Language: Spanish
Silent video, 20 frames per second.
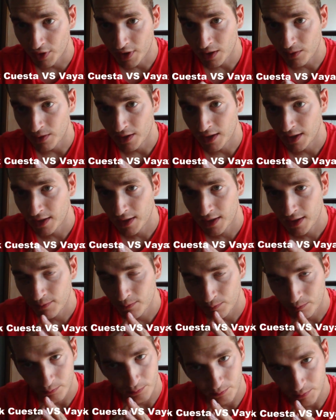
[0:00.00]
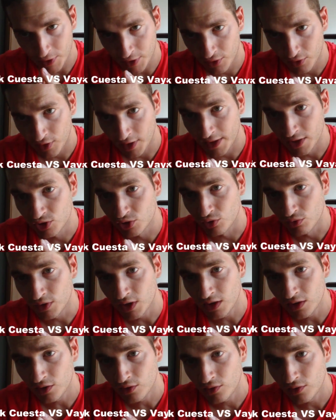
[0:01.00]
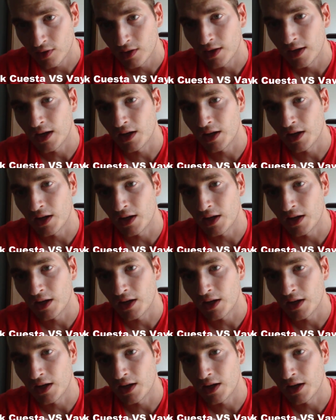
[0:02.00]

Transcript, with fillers: programa, eh, perdón, en su vídeo